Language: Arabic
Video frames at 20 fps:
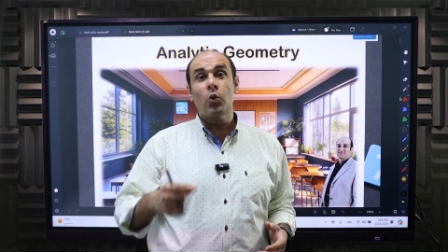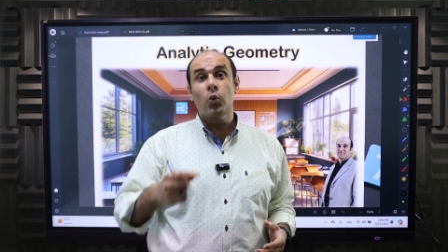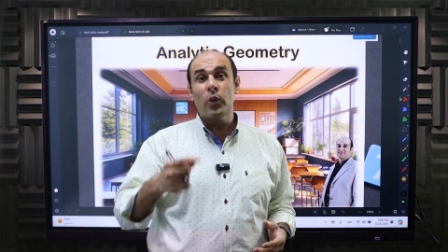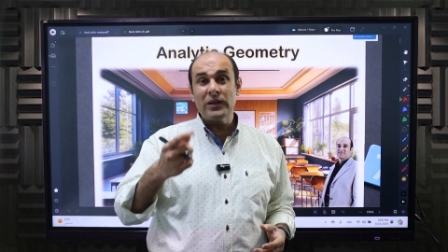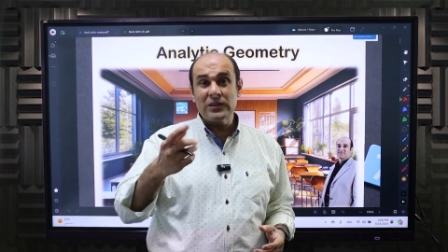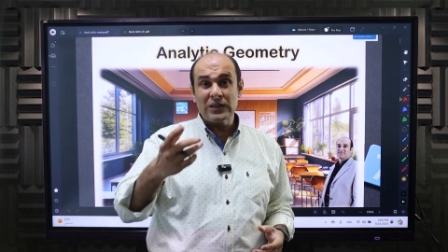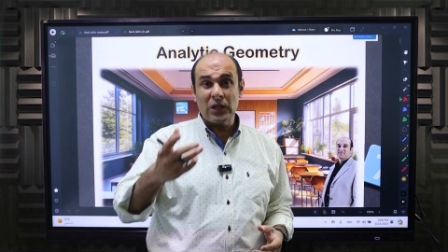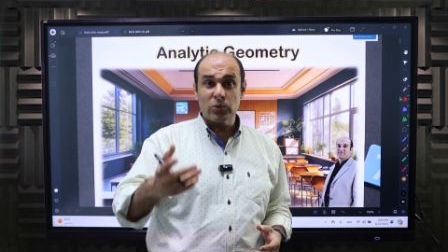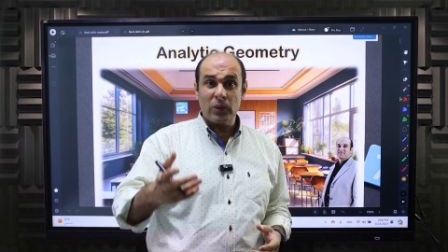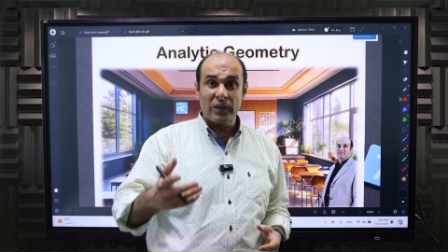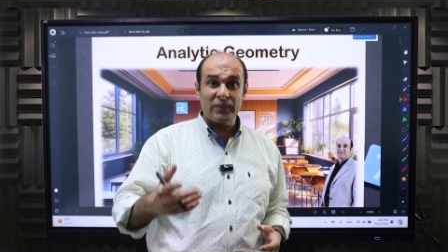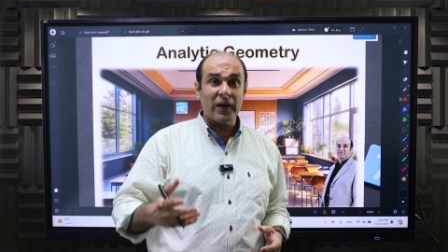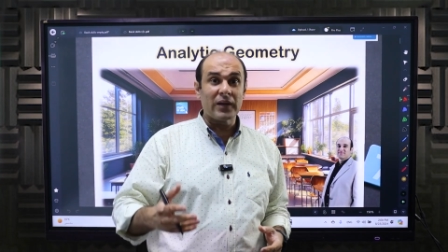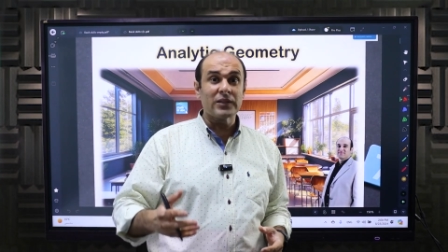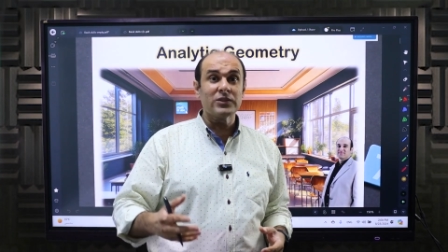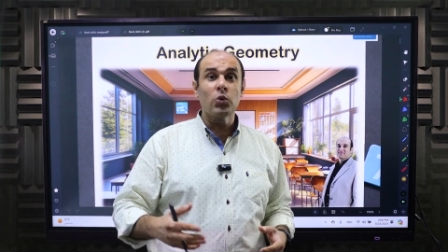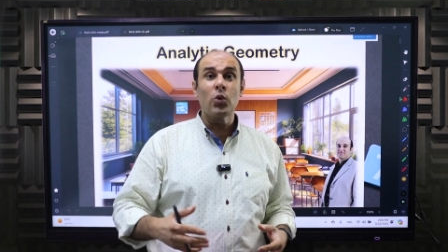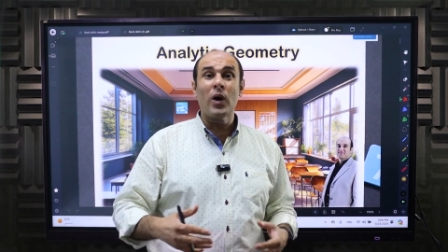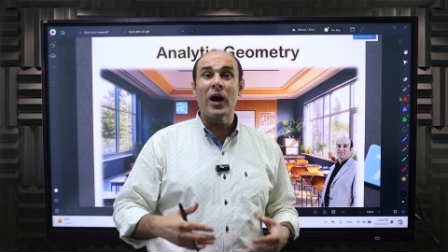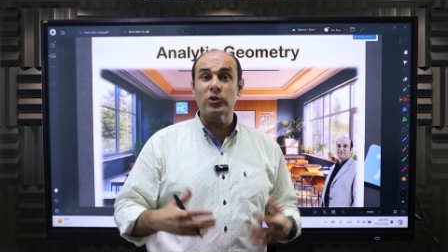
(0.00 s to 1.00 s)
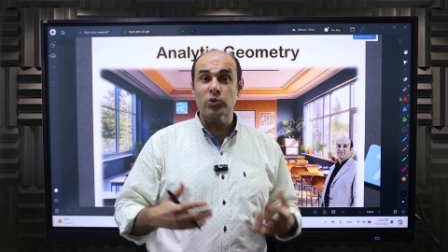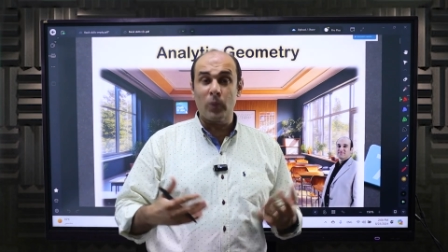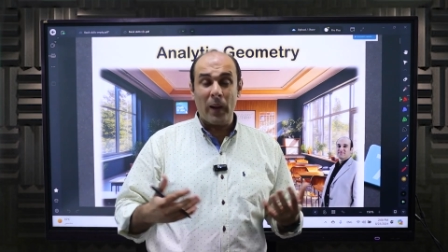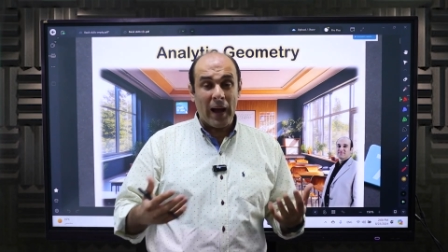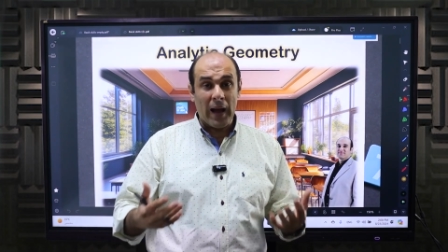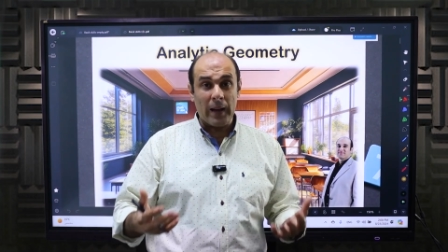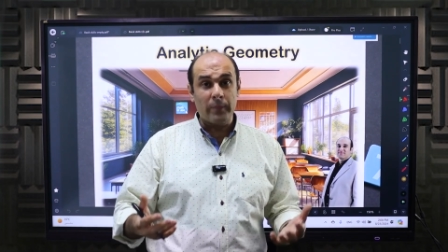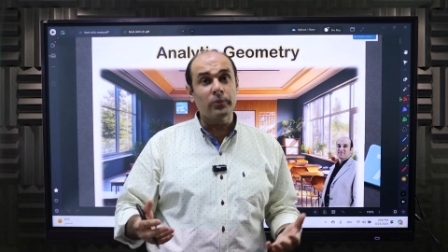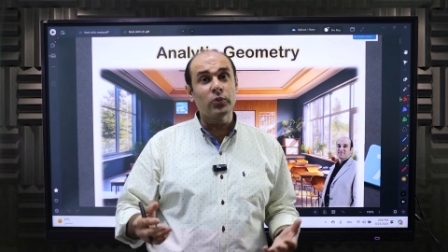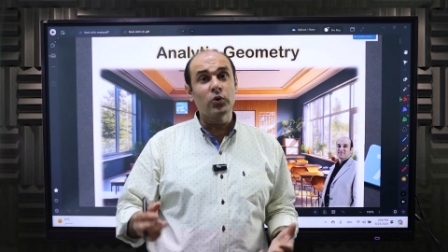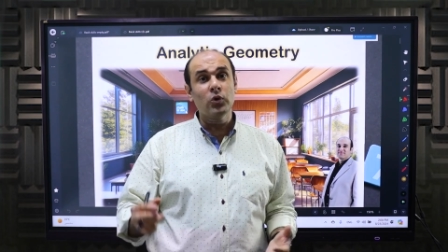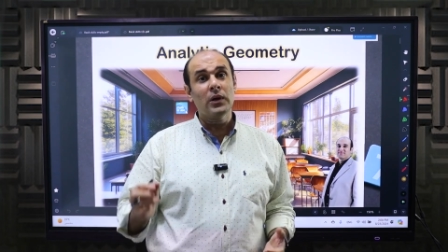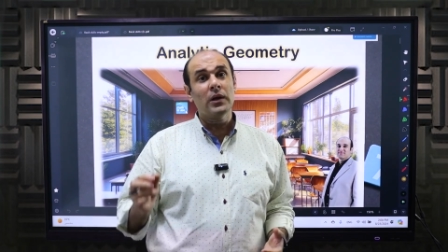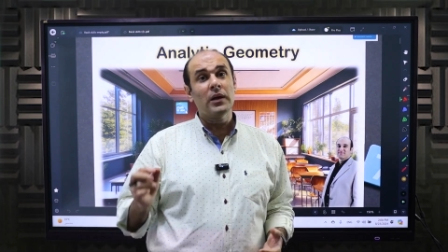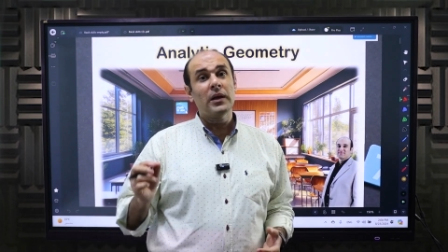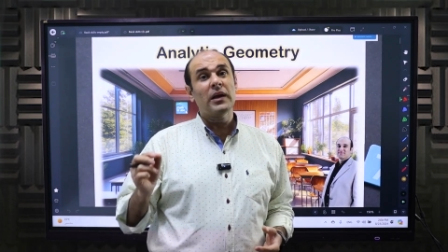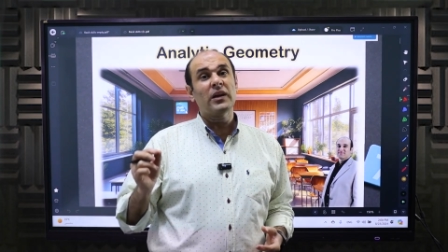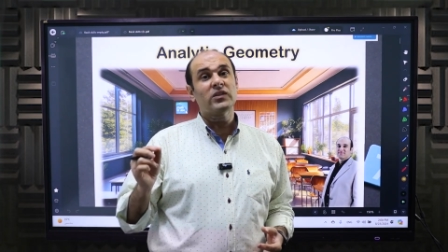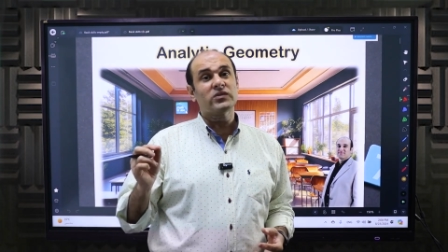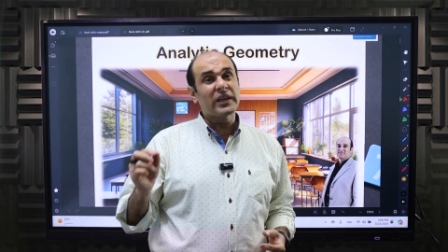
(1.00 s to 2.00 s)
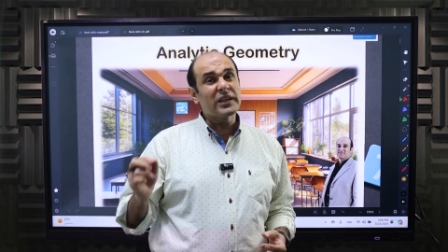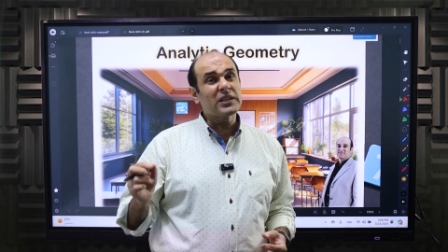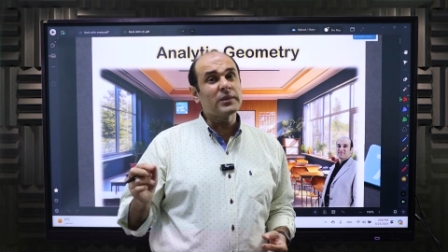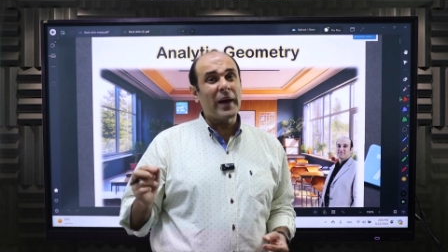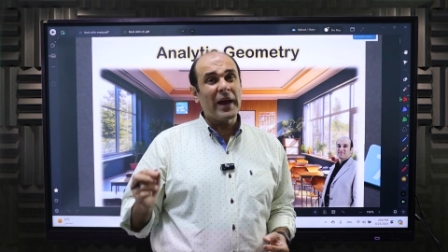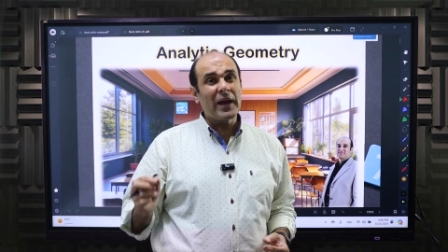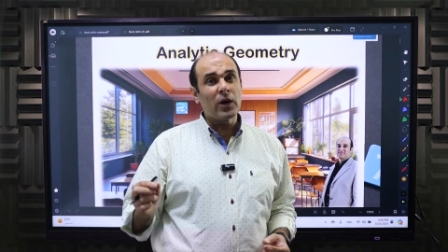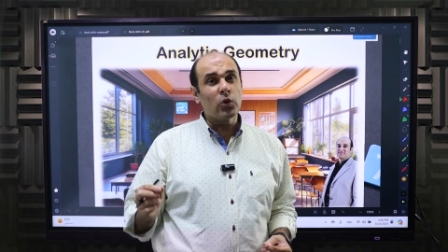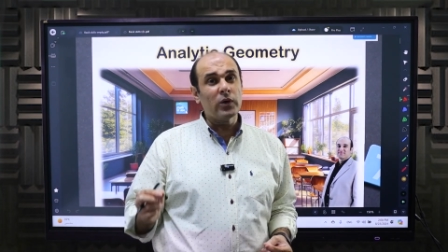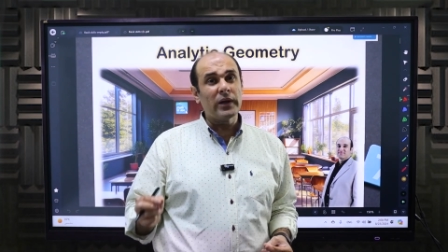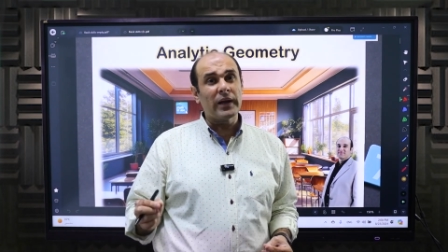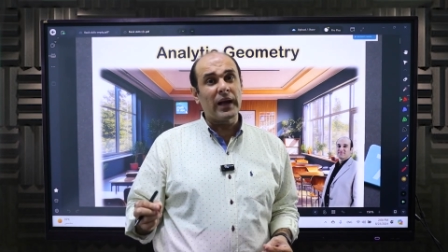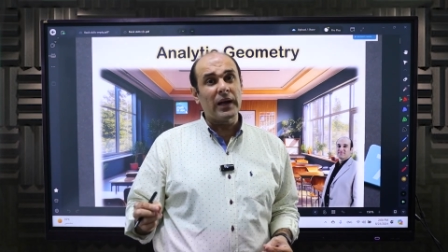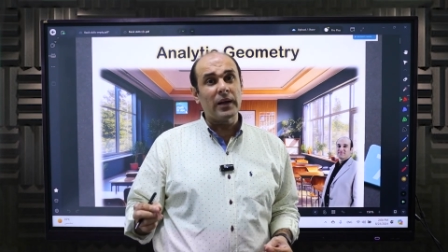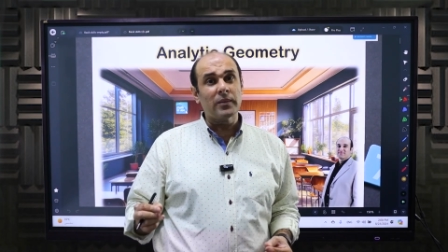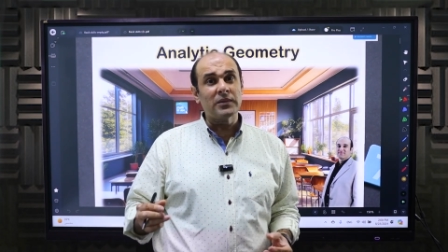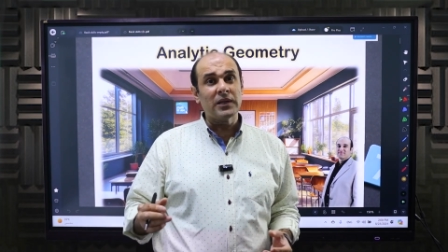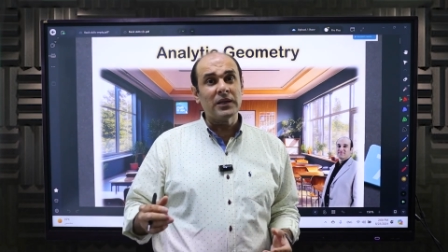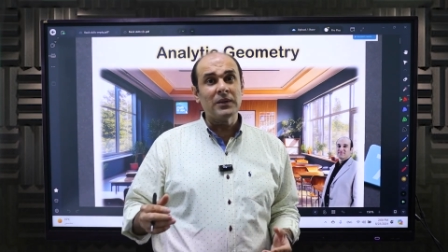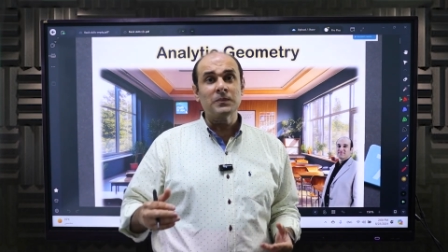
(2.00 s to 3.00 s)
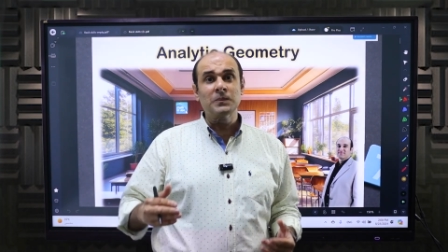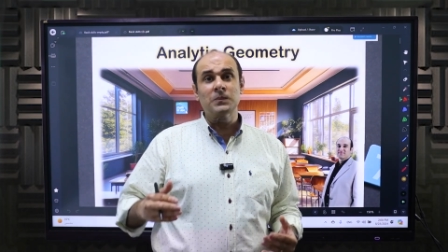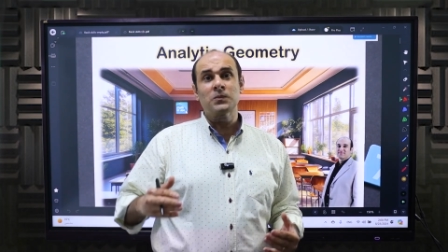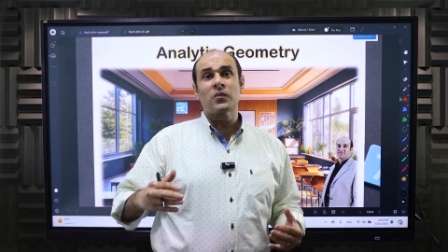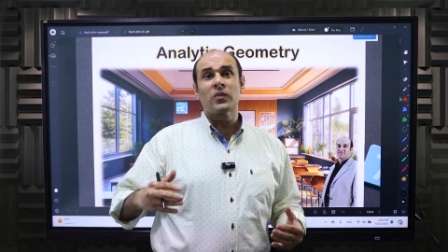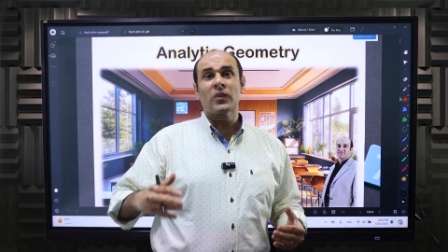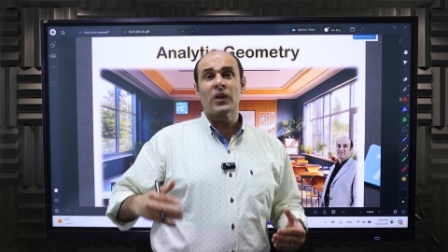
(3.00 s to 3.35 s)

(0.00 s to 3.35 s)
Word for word: وانت تبقى فاكره هتبقى حبه افتكر معايا كل الكلام ده